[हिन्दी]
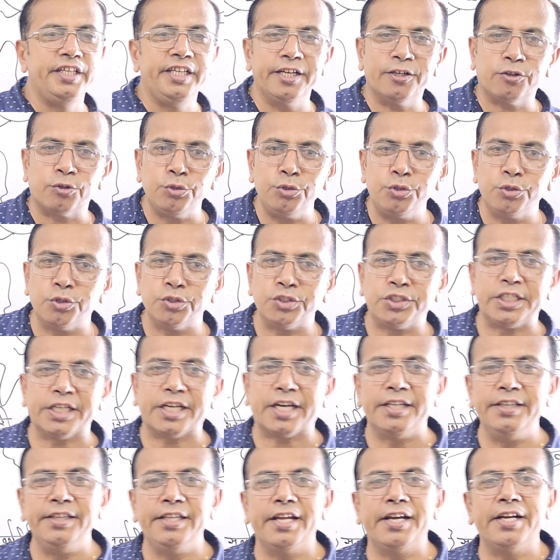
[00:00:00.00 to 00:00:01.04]
ये खुद को
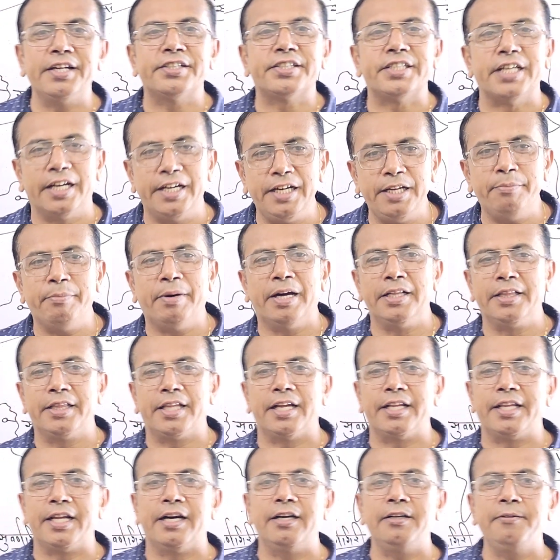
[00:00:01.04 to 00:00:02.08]
सिकंदर सानी
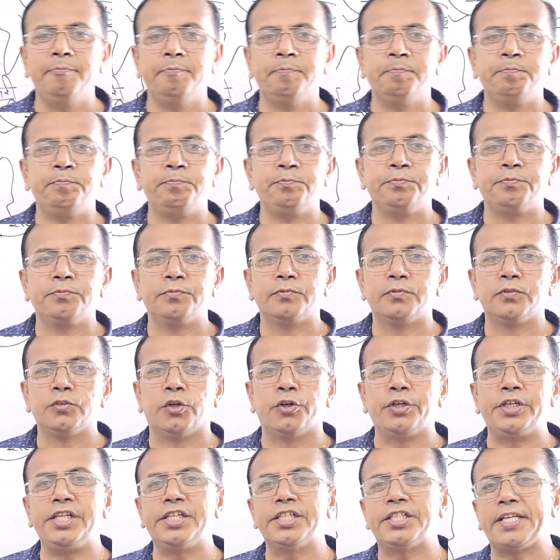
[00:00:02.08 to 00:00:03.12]
मानता था
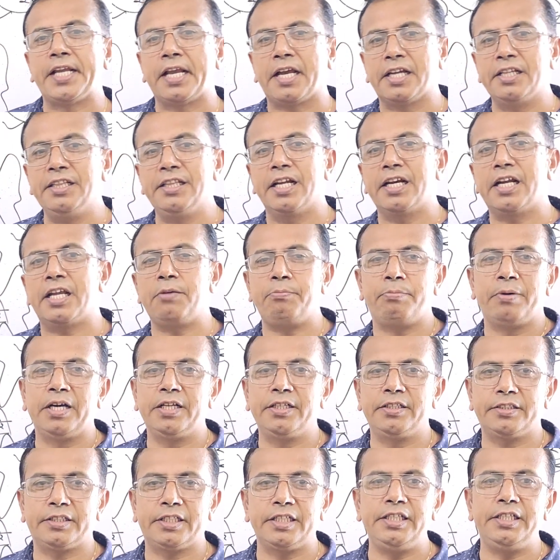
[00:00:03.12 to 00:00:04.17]
और ये सिकंदर की
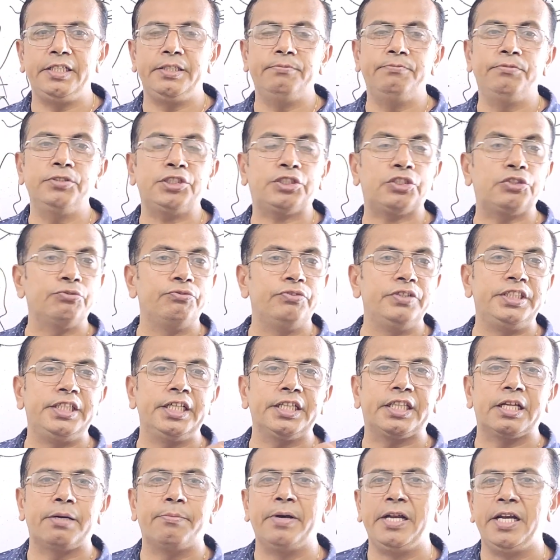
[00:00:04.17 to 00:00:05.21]
भांति विश्व
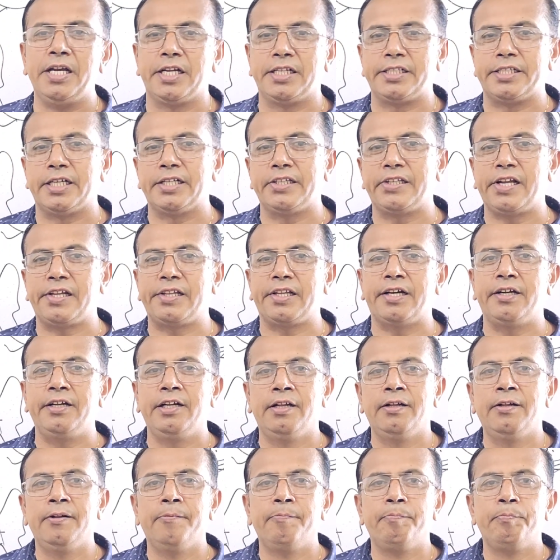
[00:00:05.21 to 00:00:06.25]
विजेता बनना चाहता था
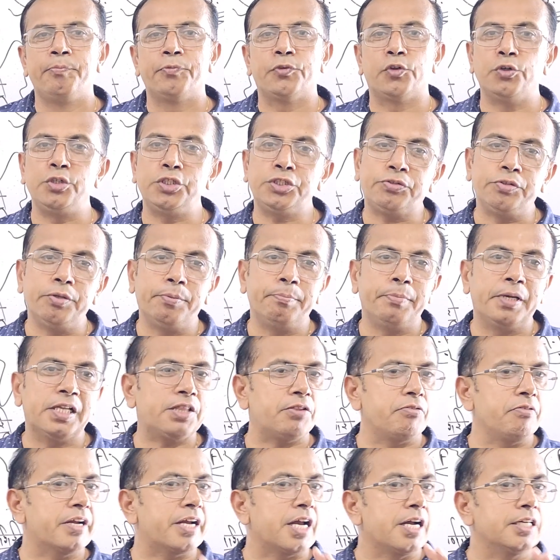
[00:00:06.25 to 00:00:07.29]
तो इसमें
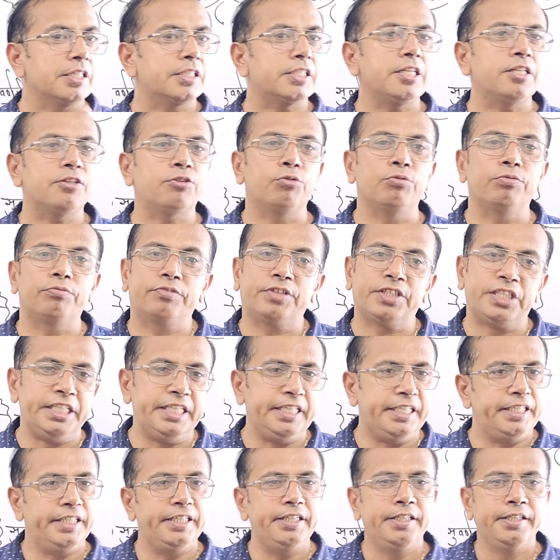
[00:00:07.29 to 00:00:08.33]
महत्वाकांक्षा तो
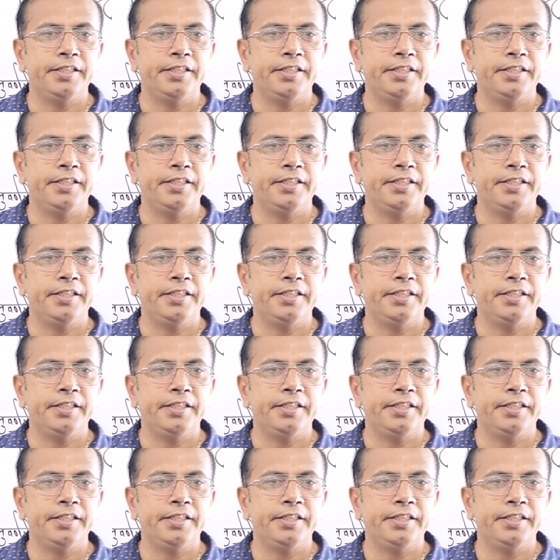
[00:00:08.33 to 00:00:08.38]
थी